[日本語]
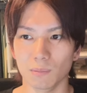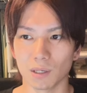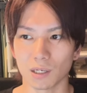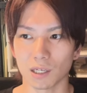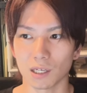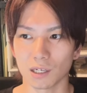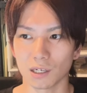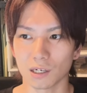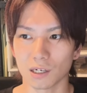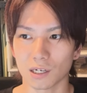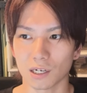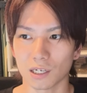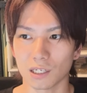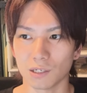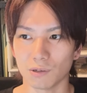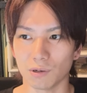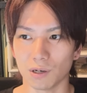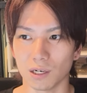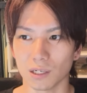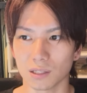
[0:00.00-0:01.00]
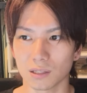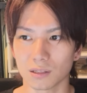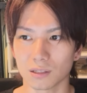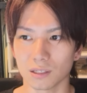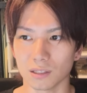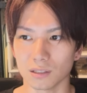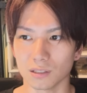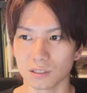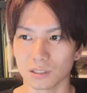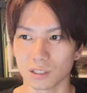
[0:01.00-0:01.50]
まあ、見解ではあった
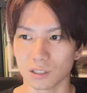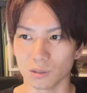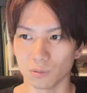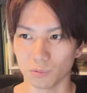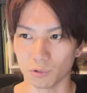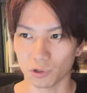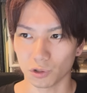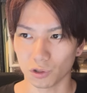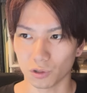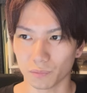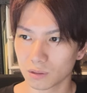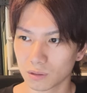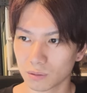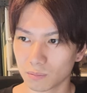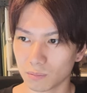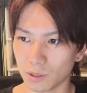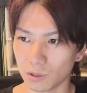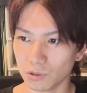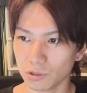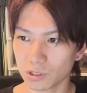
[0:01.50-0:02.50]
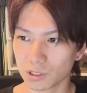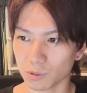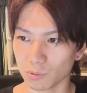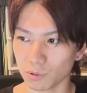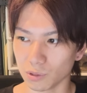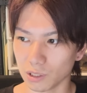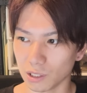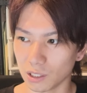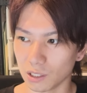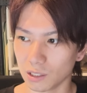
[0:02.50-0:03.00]
んですけども、まあ、うんち
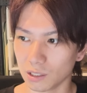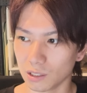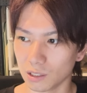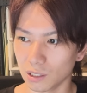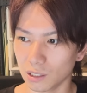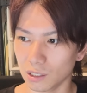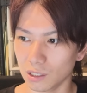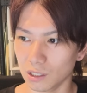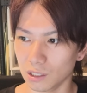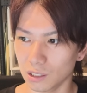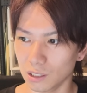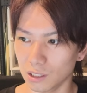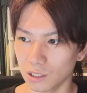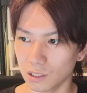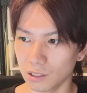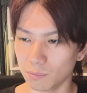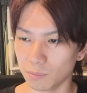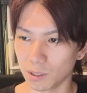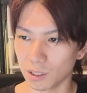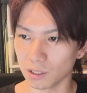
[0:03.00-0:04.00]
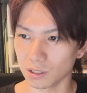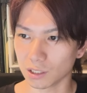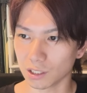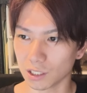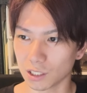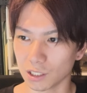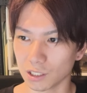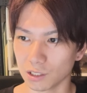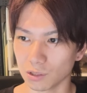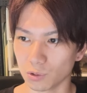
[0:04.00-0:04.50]
をね、えー、まあ、
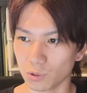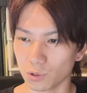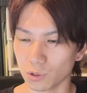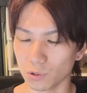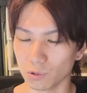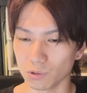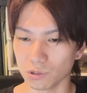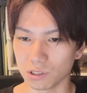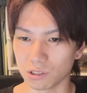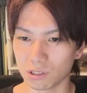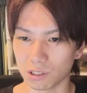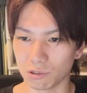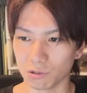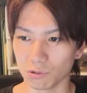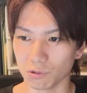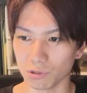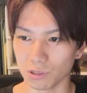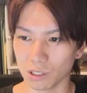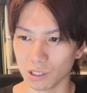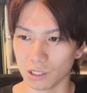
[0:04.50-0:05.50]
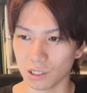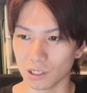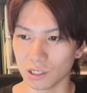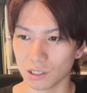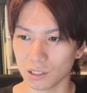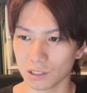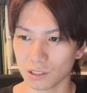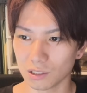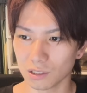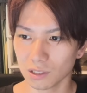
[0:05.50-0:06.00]
適宜取るようにしてるので、
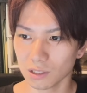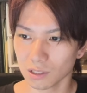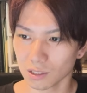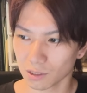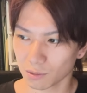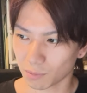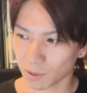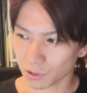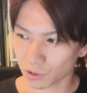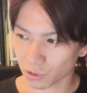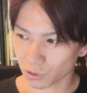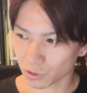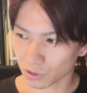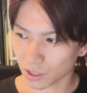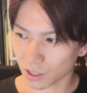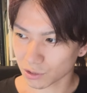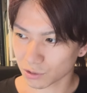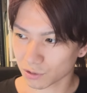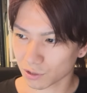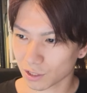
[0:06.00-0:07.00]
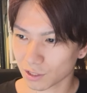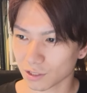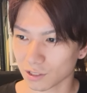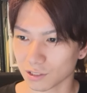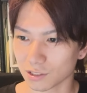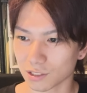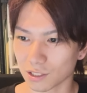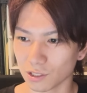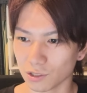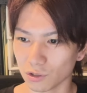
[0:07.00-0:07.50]
まあ、ちょっと謎なんで
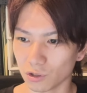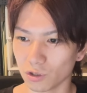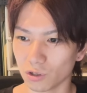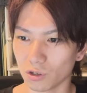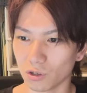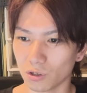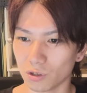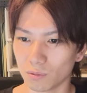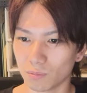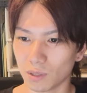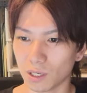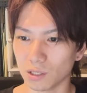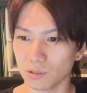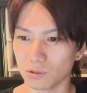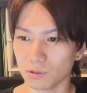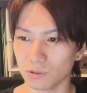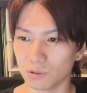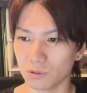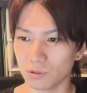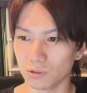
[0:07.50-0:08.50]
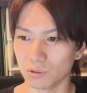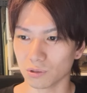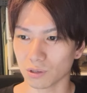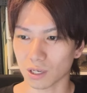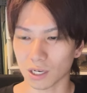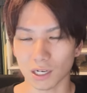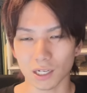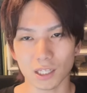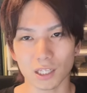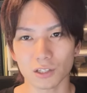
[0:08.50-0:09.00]
すけど、まああの
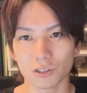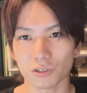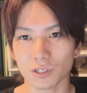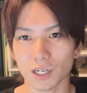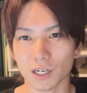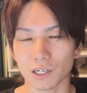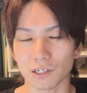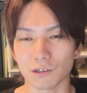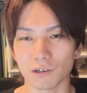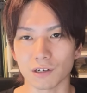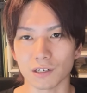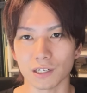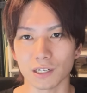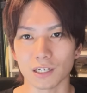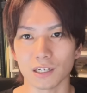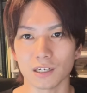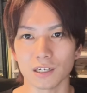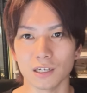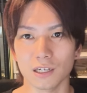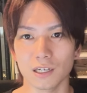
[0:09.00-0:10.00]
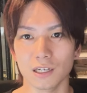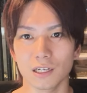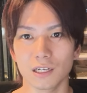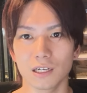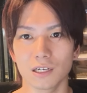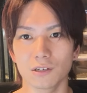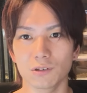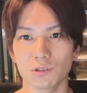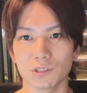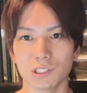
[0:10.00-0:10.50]
体の中ではね、
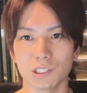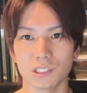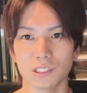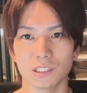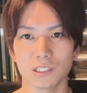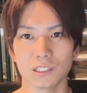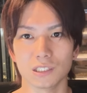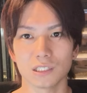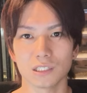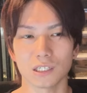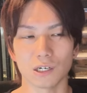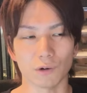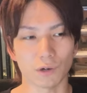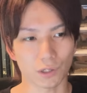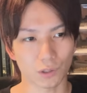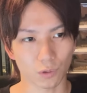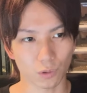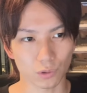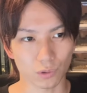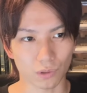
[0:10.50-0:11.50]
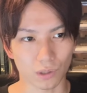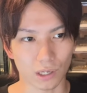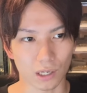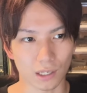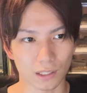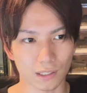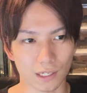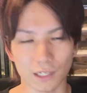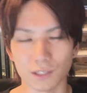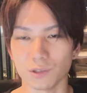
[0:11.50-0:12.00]
えー、氏が湧くこと
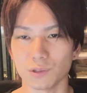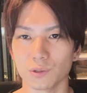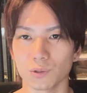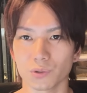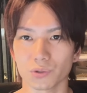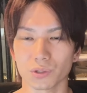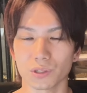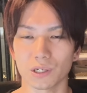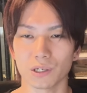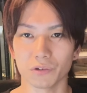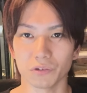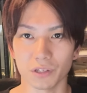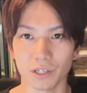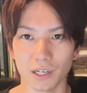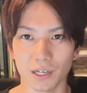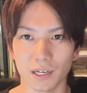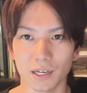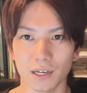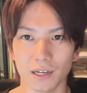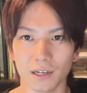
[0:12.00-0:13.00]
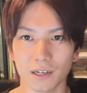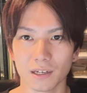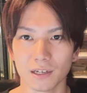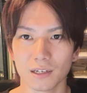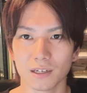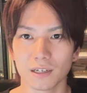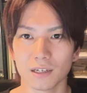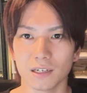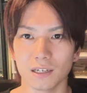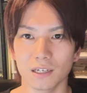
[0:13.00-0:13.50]
はないということなので、
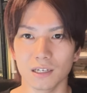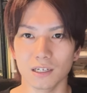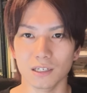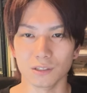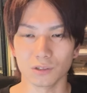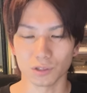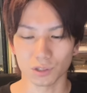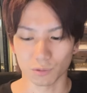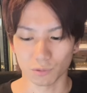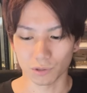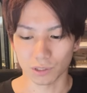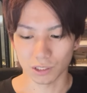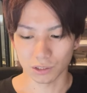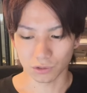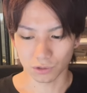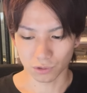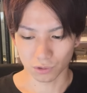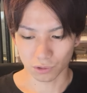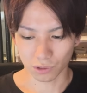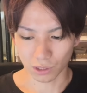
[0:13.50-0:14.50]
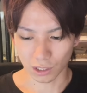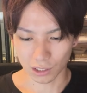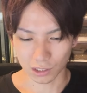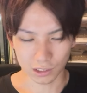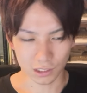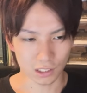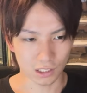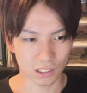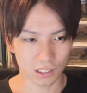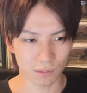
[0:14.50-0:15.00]
えー、とてもねちょっと安
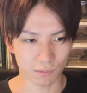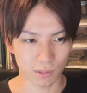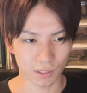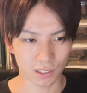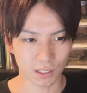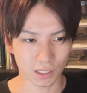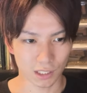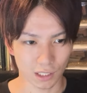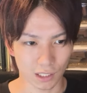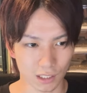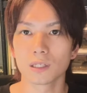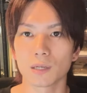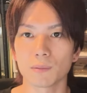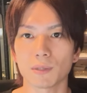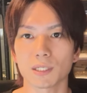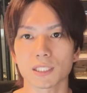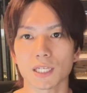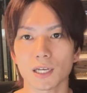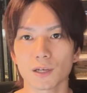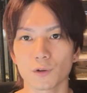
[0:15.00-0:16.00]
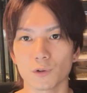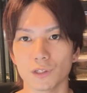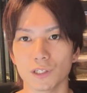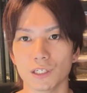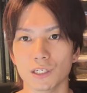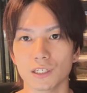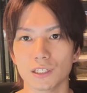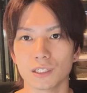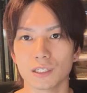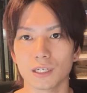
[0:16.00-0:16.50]
心しましたで、まあ、最後
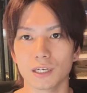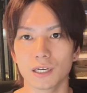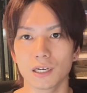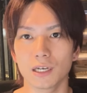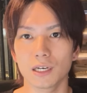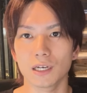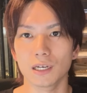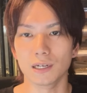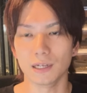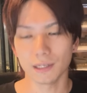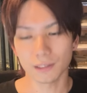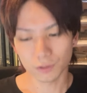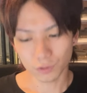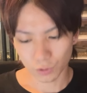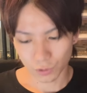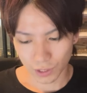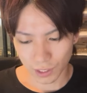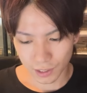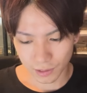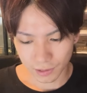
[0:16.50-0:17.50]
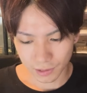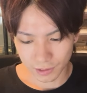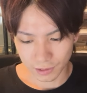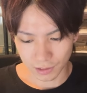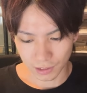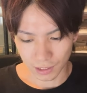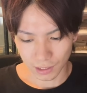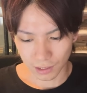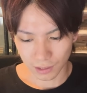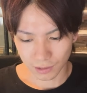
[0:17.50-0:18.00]
に、えー、レントゲンです
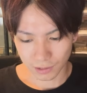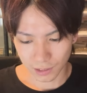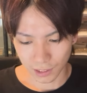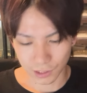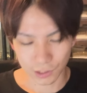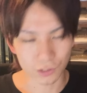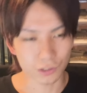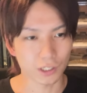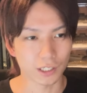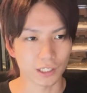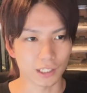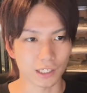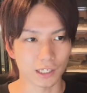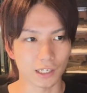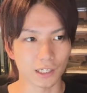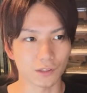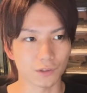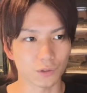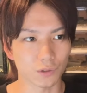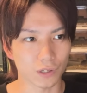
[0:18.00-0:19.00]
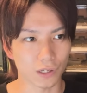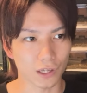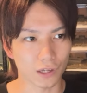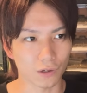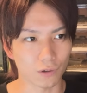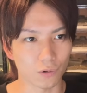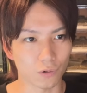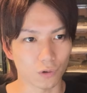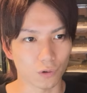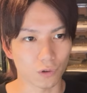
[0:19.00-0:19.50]
ね最終壁
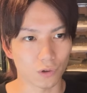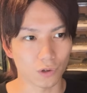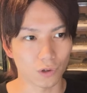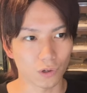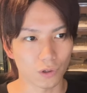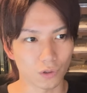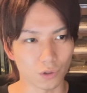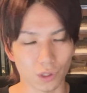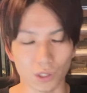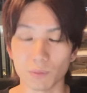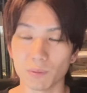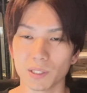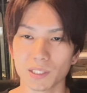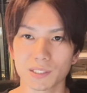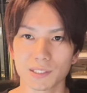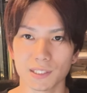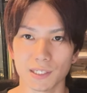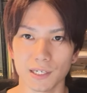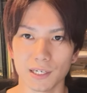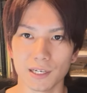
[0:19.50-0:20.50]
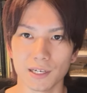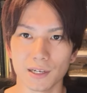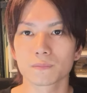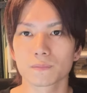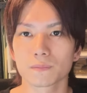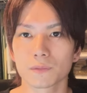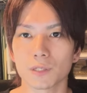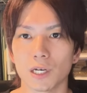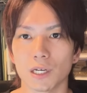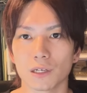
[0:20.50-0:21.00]
レントゲンを取りまして、
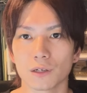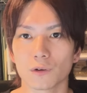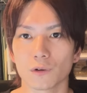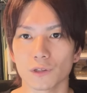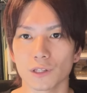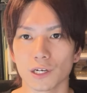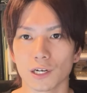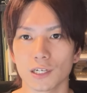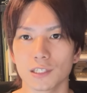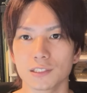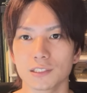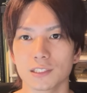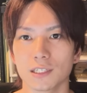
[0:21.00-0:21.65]
はい、こんな感じ